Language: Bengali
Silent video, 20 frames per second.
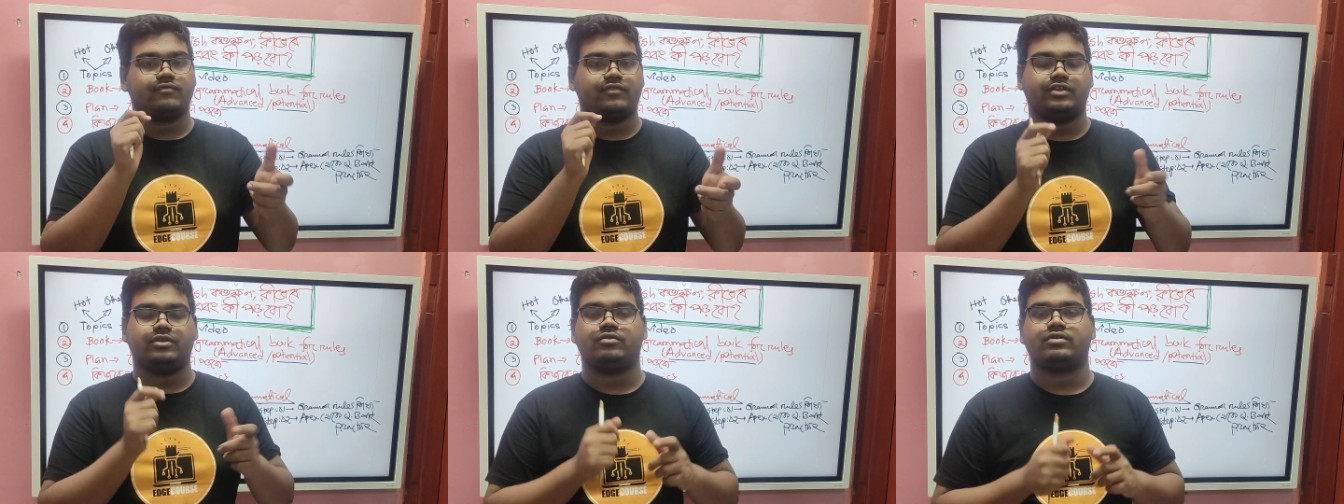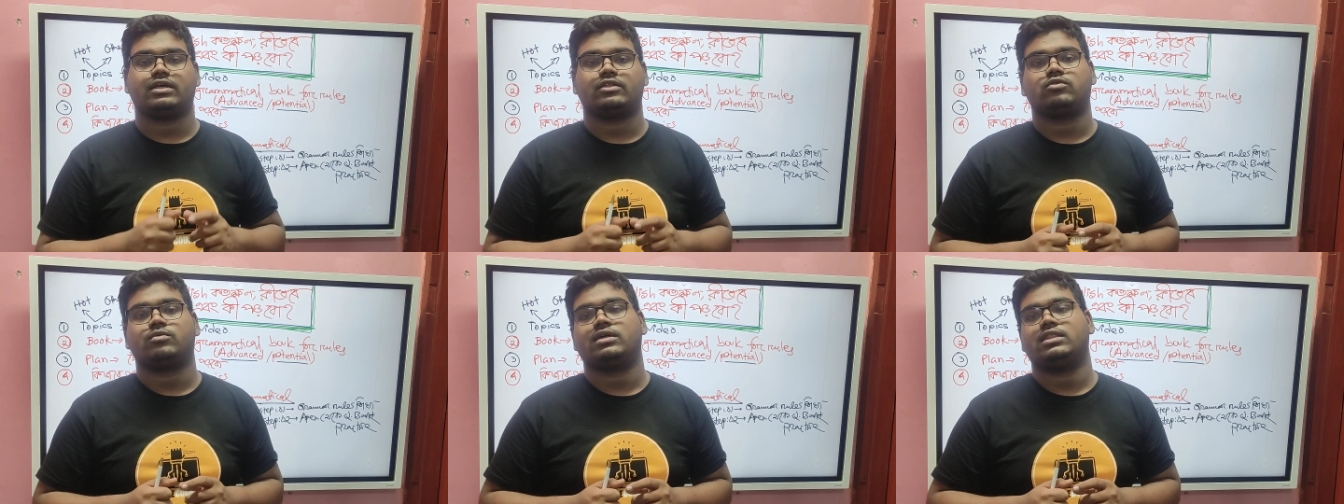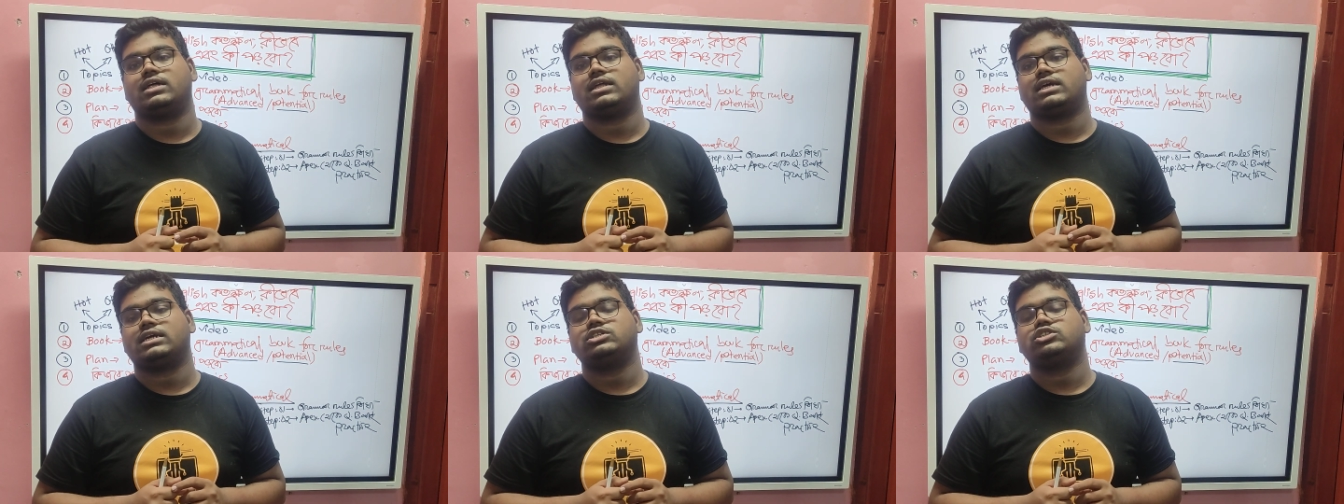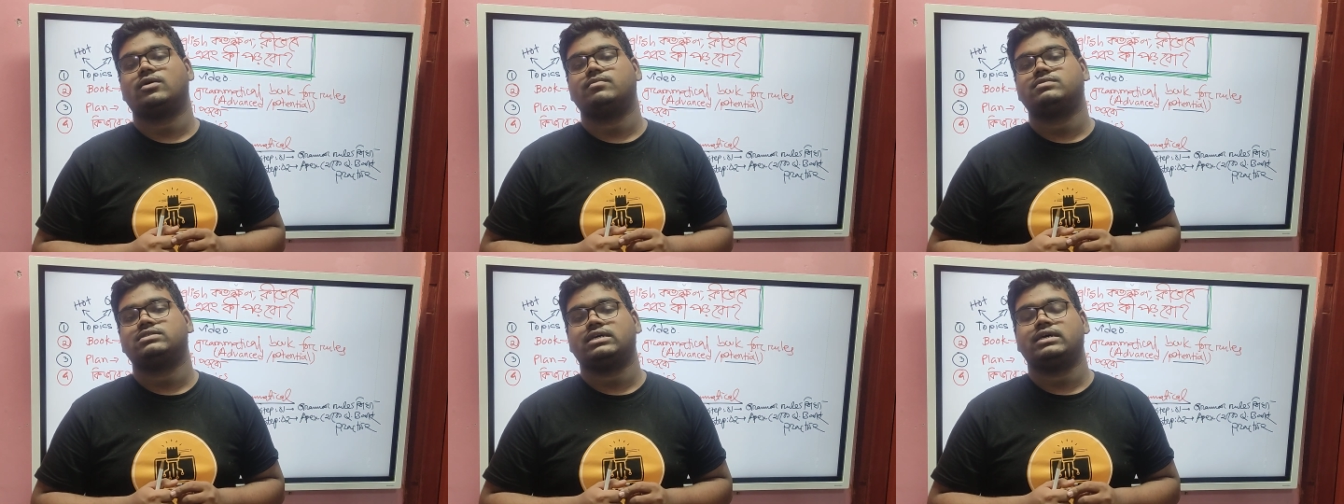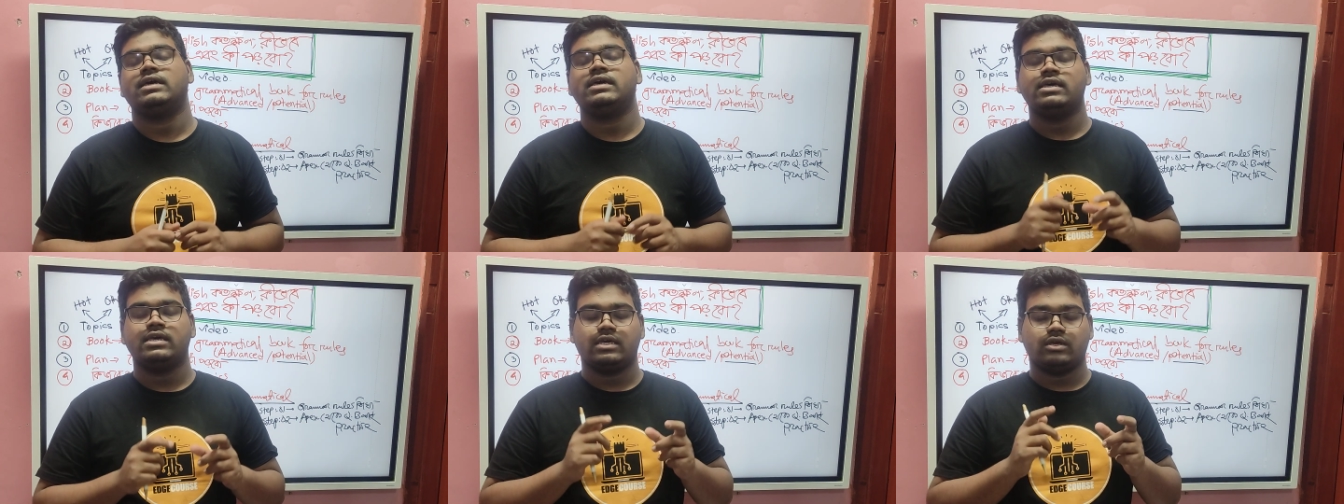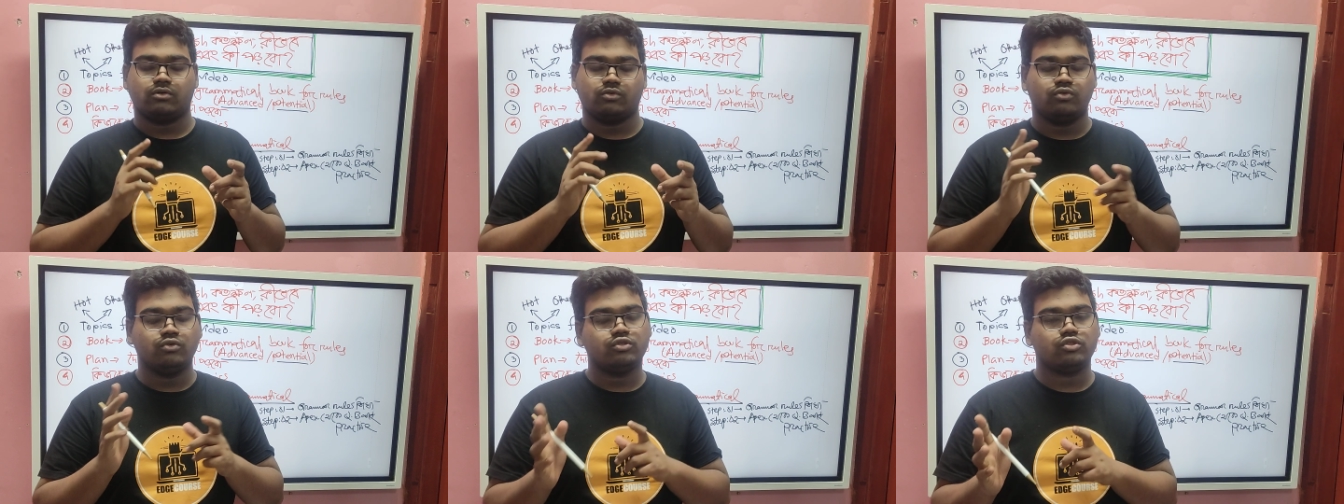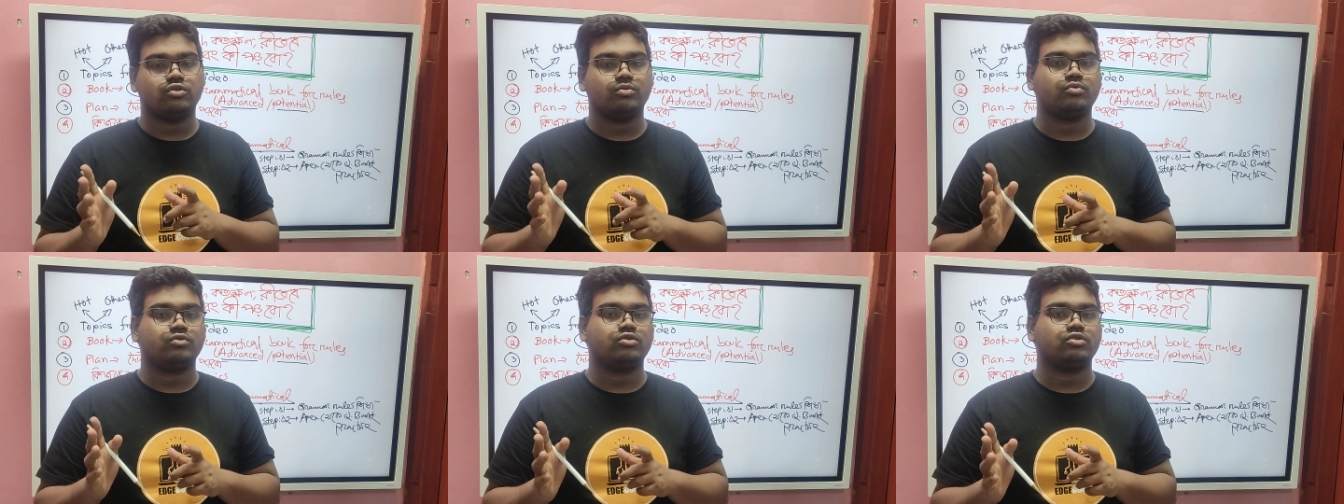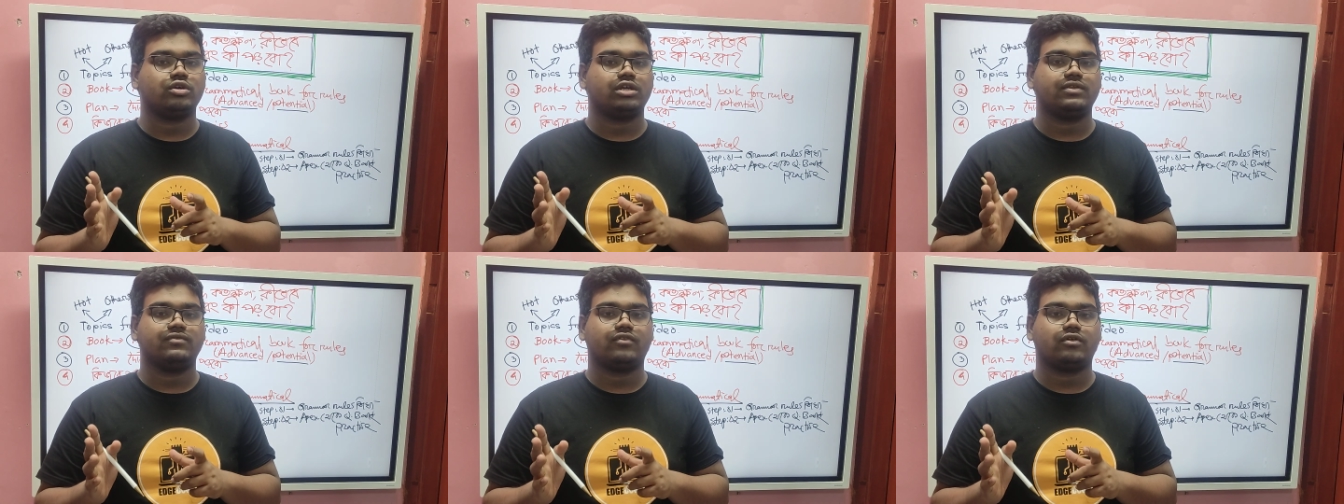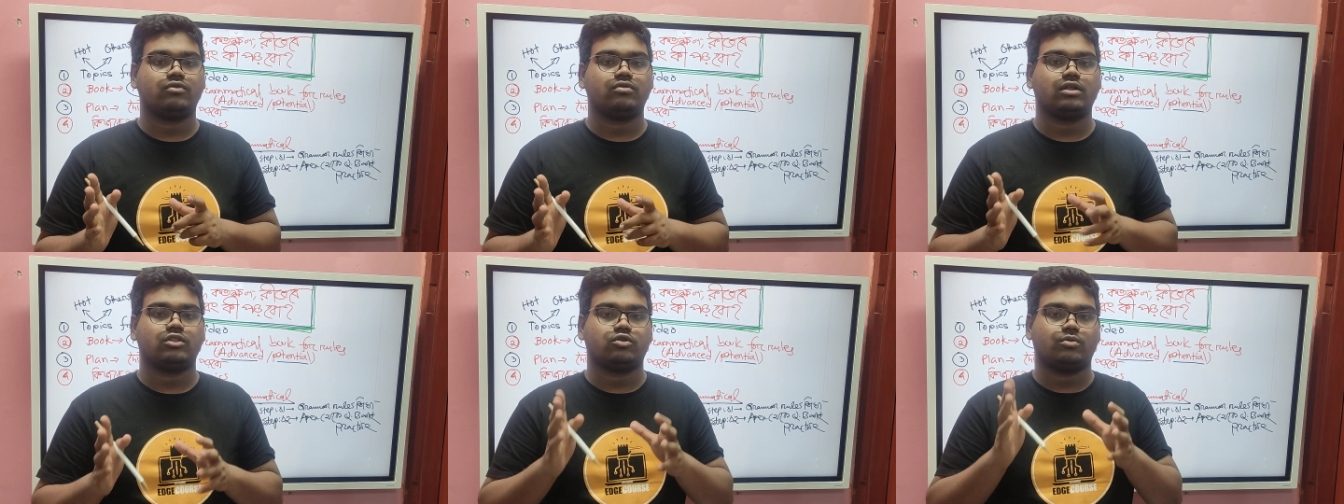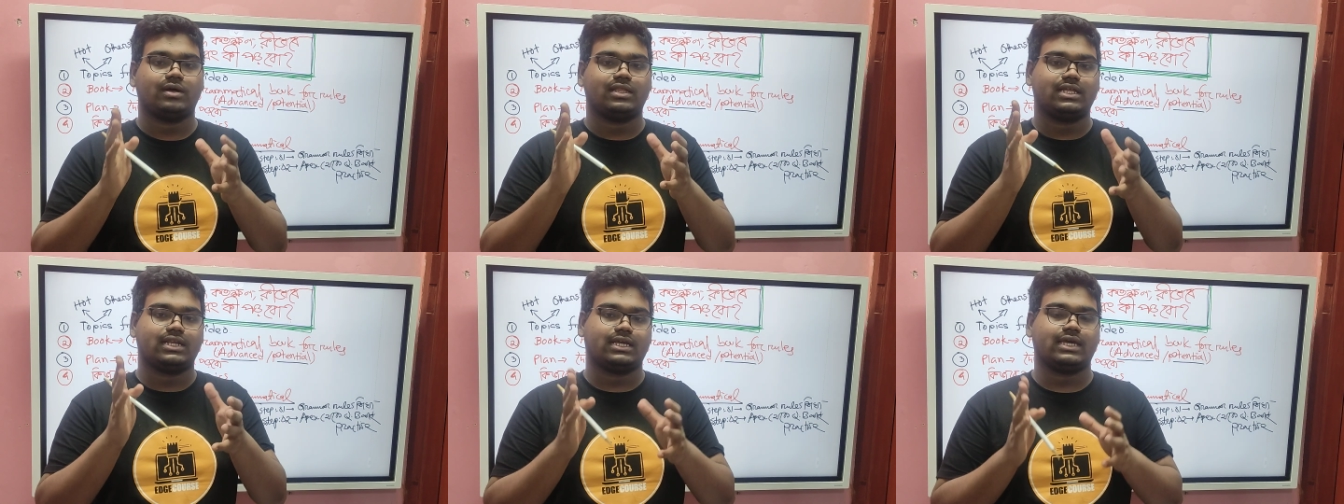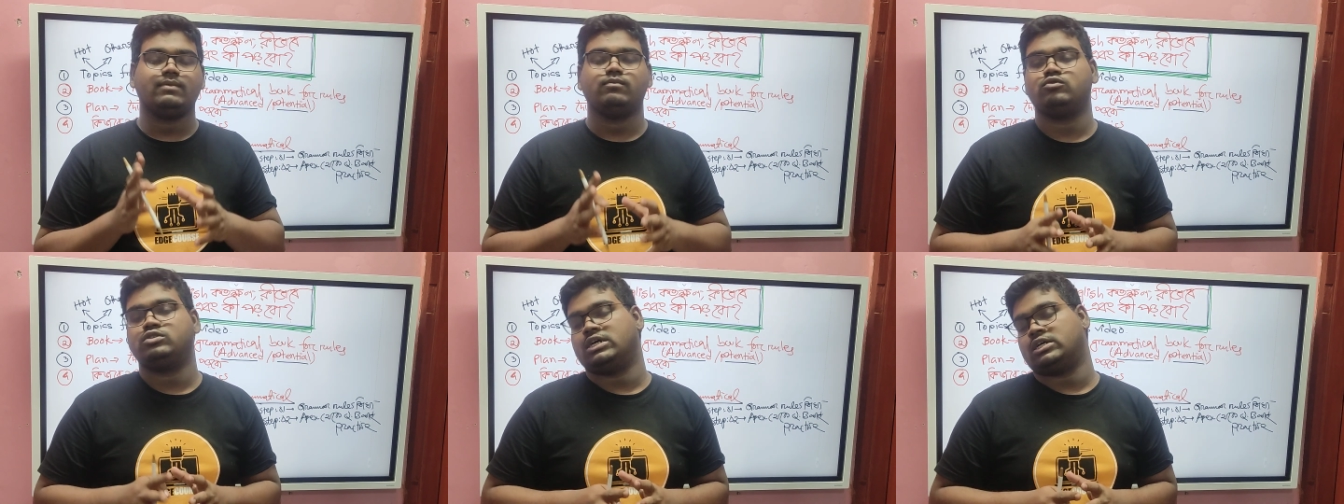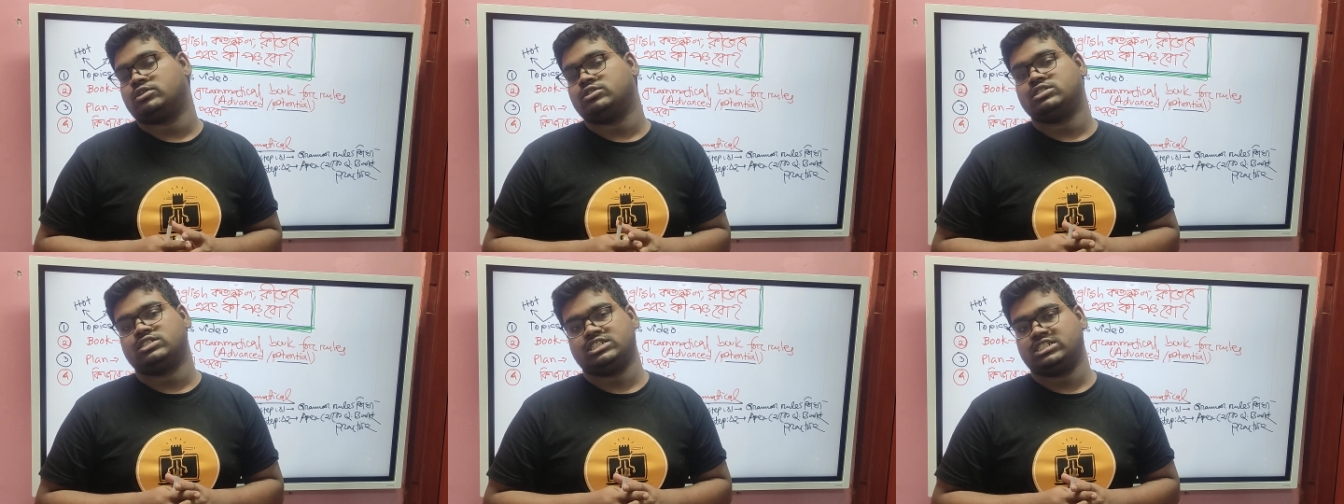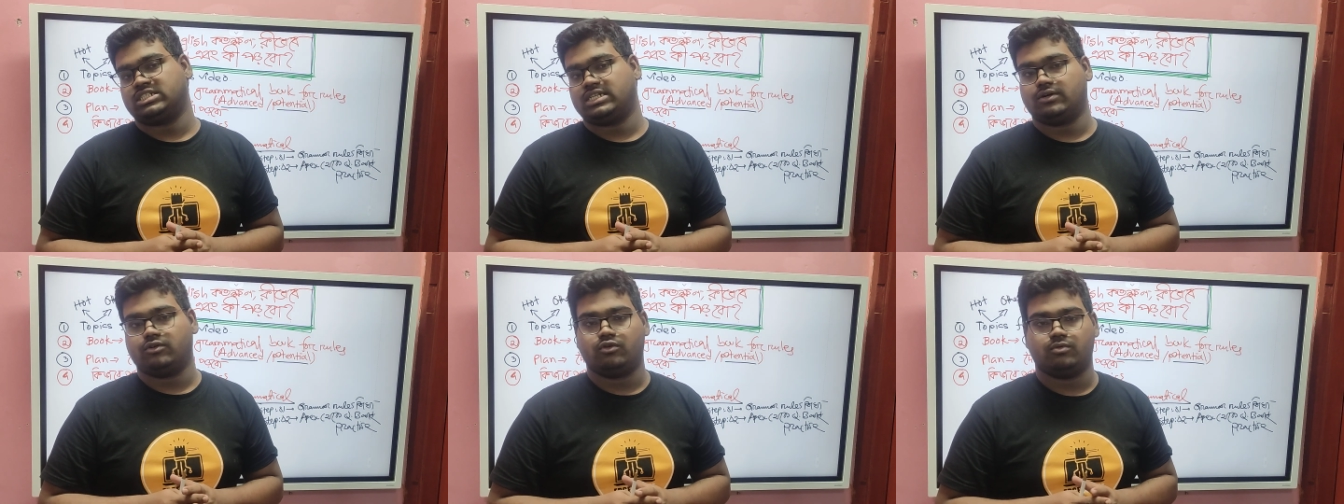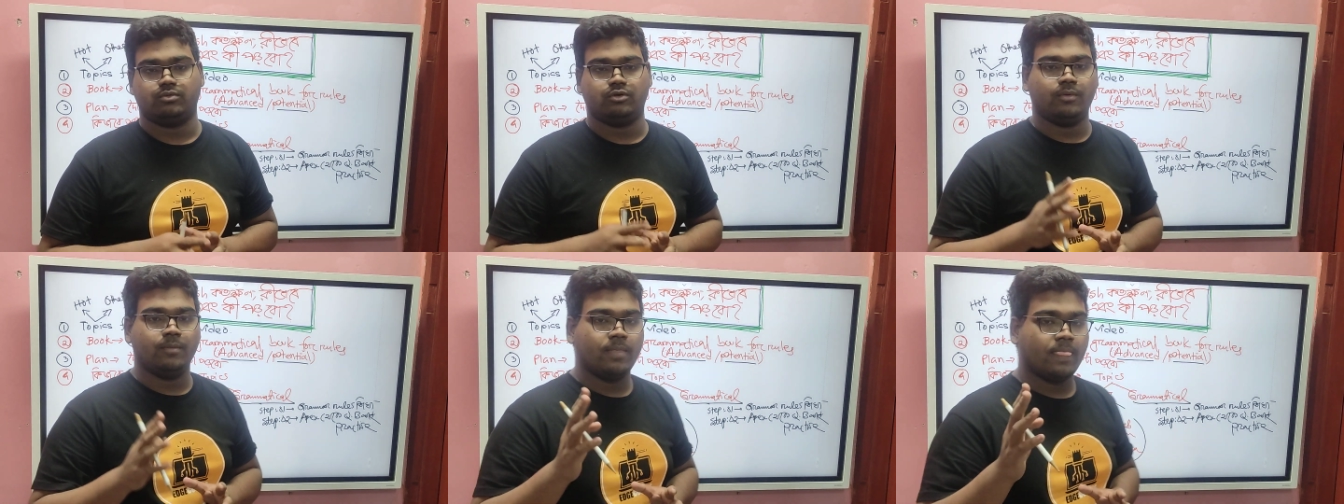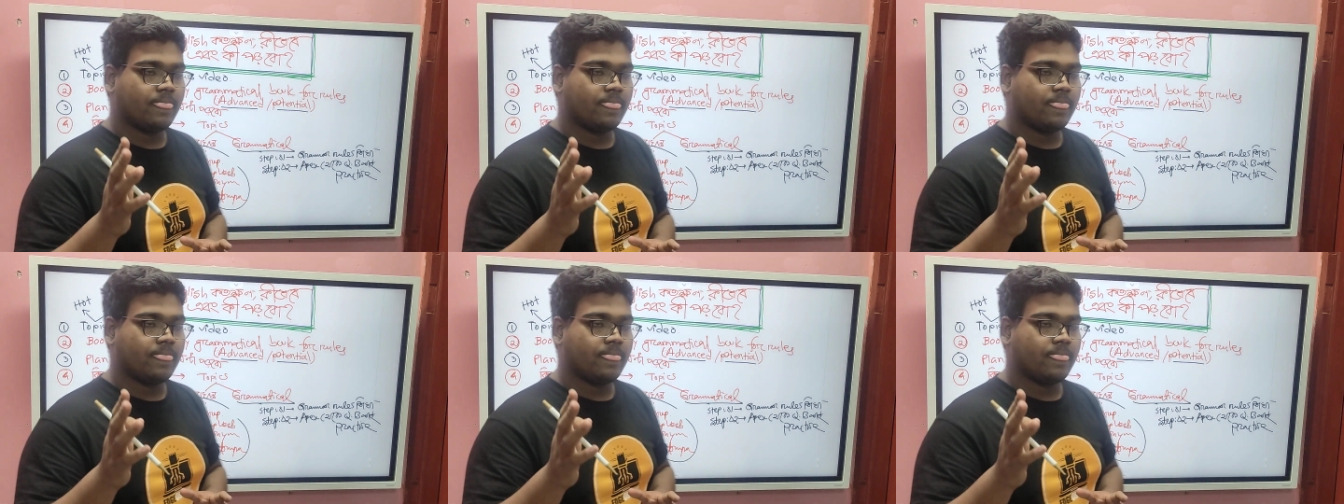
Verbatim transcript: ভিডিওটা তোমাদেরকে সবচেয়ে গুরুত্বপূর্ণ ইনফোগুলো তোমাদেরকে বোঝানোর চেষ্টা করব